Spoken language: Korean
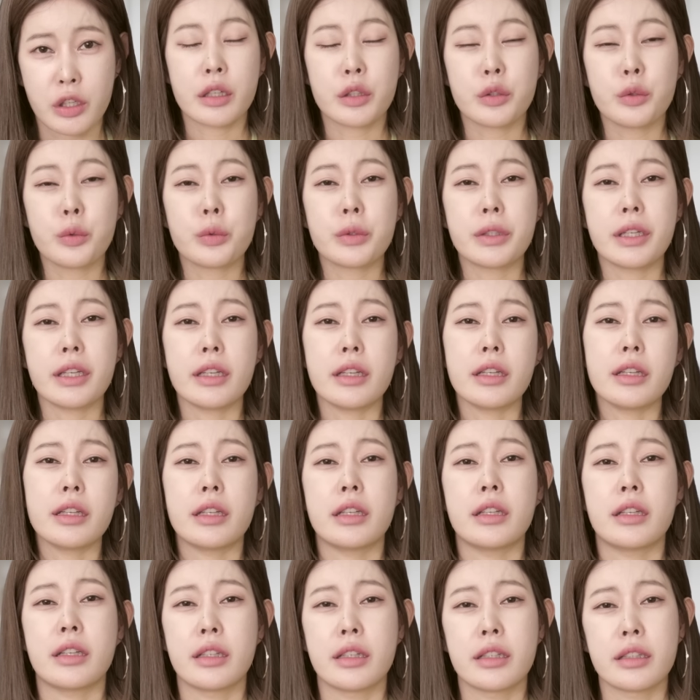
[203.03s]

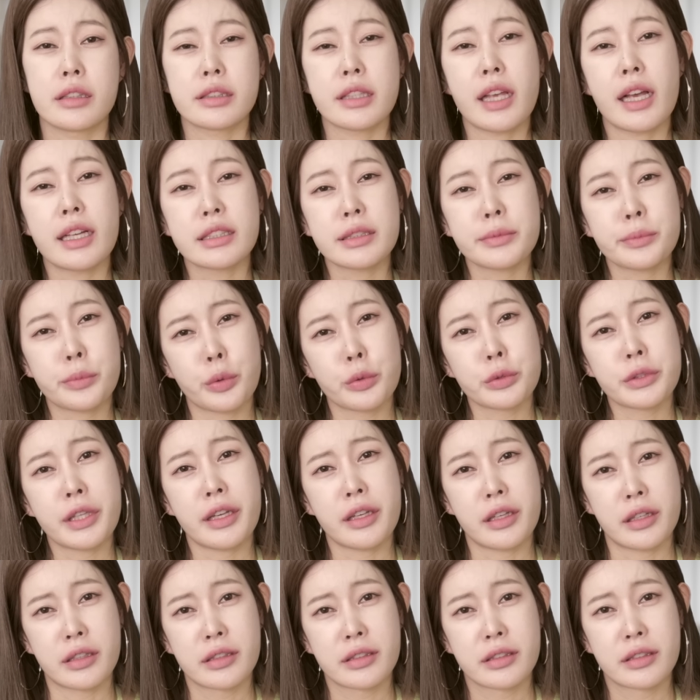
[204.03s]
여기 사진 보세요.
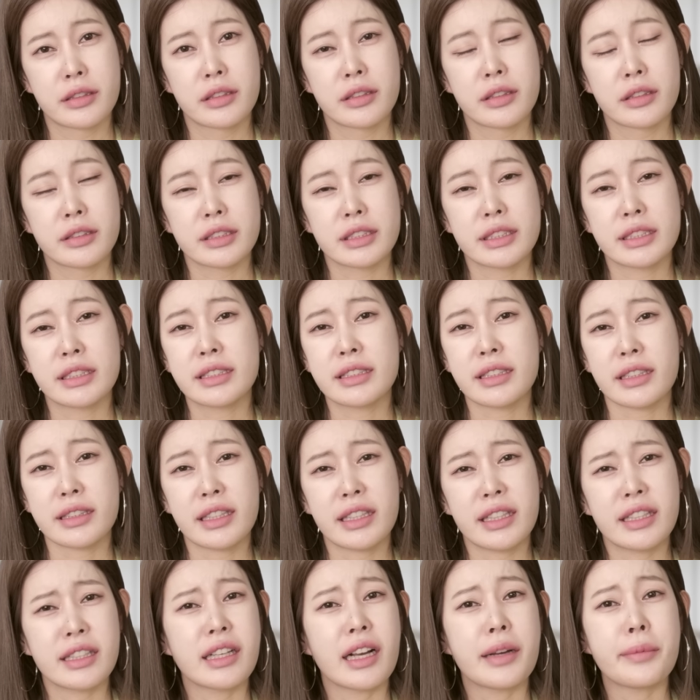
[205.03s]
진짜
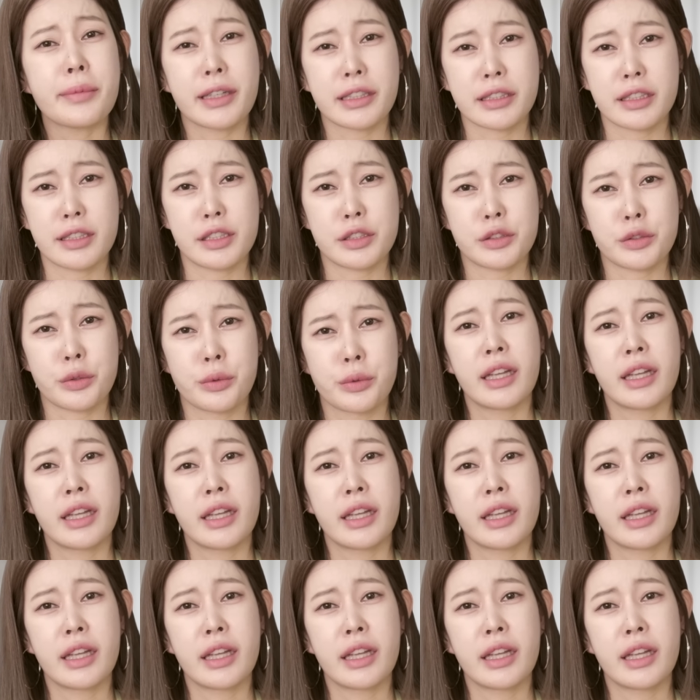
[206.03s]
기가 막히죠.